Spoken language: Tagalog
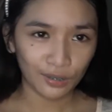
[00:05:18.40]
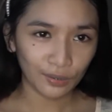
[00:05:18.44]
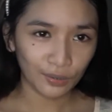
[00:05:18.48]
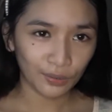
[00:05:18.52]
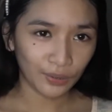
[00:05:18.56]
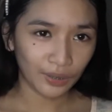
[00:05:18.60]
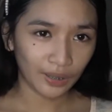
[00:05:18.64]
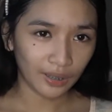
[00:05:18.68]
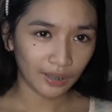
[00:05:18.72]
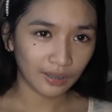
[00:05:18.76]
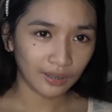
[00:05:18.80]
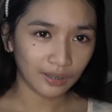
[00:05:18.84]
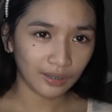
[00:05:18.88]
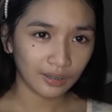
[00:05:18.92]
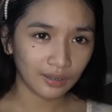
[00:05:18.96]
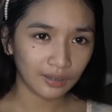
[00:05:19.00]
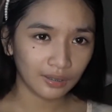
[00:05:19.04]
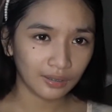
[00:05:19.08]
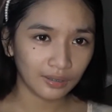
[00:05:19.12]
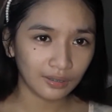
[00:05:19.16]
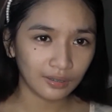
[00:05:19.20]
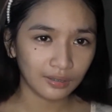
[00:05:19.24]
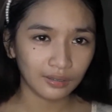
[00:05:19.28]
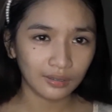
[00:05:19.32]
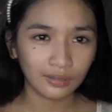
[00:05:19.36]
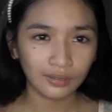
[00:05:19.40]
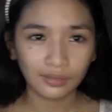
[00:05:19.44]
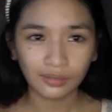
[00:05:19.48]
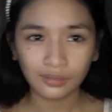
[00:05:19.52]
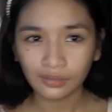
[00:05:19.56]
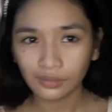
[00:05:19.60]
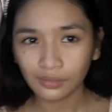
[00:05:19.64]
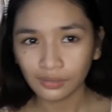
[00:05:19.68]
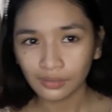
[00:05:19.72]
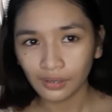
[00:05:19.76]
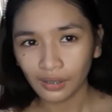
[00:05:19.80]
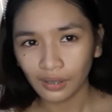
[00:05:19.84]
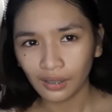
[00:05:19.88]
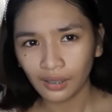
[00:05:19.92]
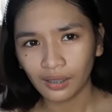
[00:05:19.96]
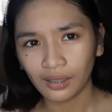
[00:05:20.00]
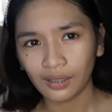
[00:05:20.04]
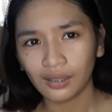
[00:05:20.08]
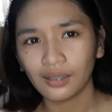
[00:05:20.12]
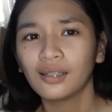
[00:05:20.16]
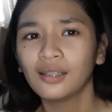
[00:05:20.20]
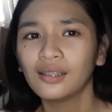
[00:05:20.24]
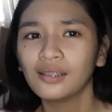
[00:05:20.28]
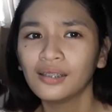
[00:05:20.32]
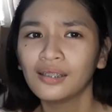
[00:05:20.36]
So, yan.
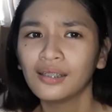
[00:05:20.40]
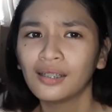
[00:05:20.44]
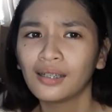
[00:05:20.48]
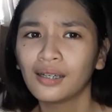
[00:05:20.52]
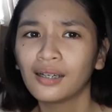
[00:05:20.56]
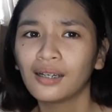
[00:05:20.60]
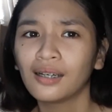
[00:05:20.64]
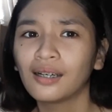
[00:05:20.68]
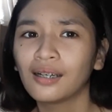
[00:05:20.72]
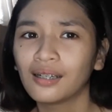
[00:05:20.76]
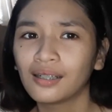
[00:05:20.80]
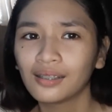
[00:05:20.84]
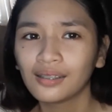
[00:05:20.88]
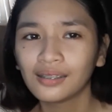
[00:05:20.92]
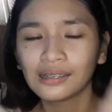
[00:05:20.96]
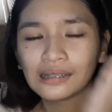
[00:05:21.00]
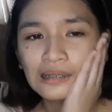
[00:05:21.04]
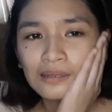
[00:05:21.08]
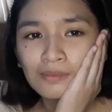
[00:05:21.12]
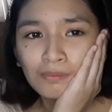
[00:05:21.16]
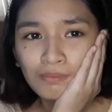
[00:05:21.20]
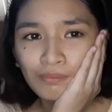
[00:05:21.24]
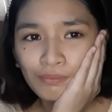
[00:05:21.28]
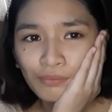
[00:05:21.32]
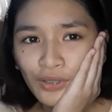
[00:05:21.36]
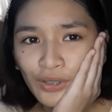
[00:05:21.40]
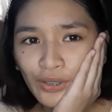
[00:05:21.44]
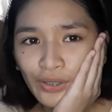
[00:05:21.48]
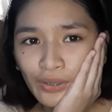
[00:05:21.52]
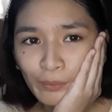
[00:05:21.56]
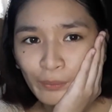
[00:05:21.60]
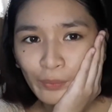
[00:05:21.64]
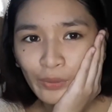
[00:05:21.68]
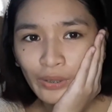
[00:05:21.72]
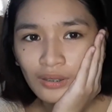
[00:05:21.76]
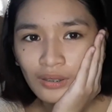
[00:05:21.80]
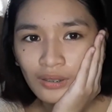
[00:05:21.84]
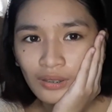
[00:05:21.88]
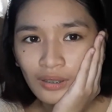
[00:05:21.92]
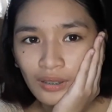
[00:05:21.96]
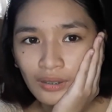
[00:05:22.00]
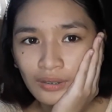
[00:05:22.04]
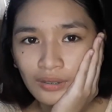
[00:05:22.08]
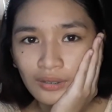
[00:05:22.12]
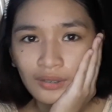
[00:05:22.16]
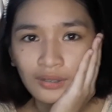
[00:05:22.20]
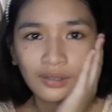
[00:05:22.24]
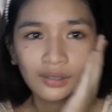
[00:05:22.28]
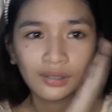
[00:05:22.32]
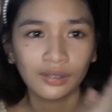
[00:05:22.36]
Ang ganda. Pwede, pwede
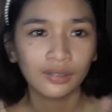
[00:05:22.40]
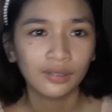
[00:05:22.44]
na.